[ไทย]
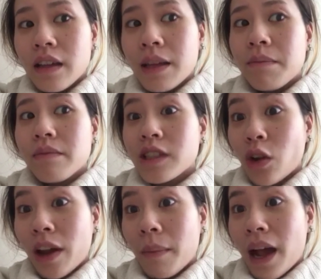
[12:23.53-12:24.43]
หยิบส
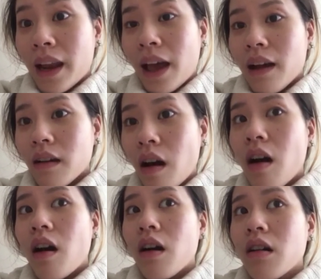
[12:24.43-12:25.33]
อยมานะ
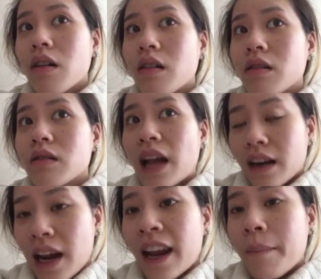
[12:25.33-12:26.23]
ก็ตั
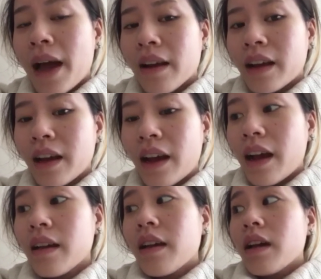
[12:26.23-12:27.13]
กแนะนำมากเลยนะ
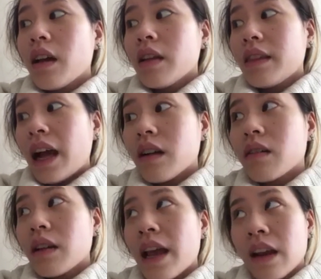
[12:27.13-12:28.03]
คะตัก
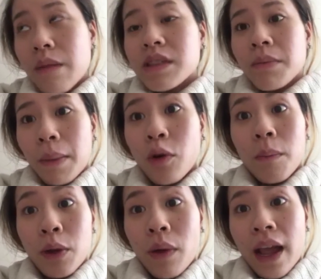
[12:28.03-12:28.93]
แนะนำสำหรับค
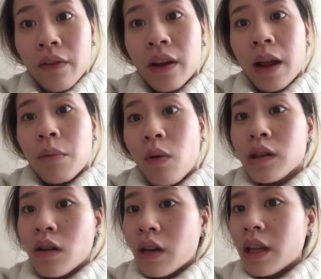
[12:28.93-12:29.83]
นผิวแห้งด้วยนะเพราะ
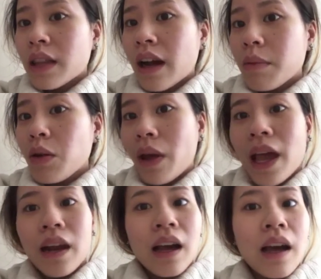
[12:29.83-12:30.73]
ว่าตอนนี้ตักผิว
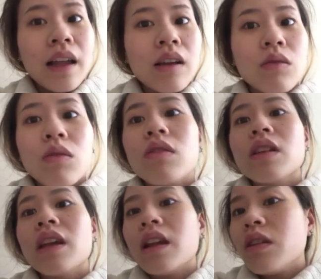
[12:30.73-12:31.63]
แห้งนะคะอย่างทุกคน
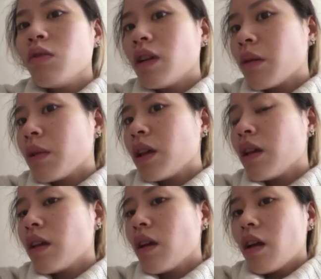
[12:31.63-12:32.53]
ที่เห็นอยู่ยังมี
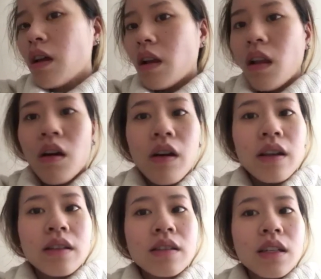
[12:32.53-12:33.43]
รอ
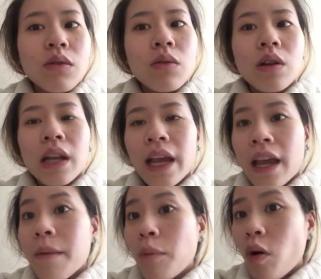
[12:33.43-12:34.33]
ยสิวหรืออะไร
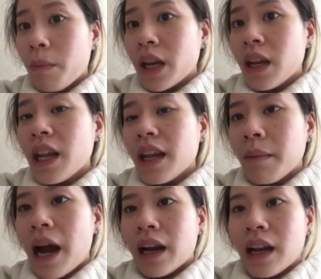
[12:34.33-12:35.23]
เงี้ยปกปิดได้ดี
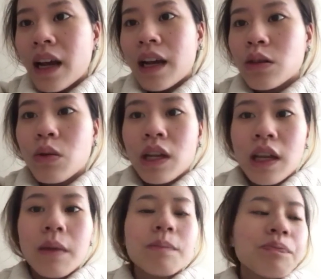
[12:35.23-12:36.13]
มากเลยนะคะตัวนี้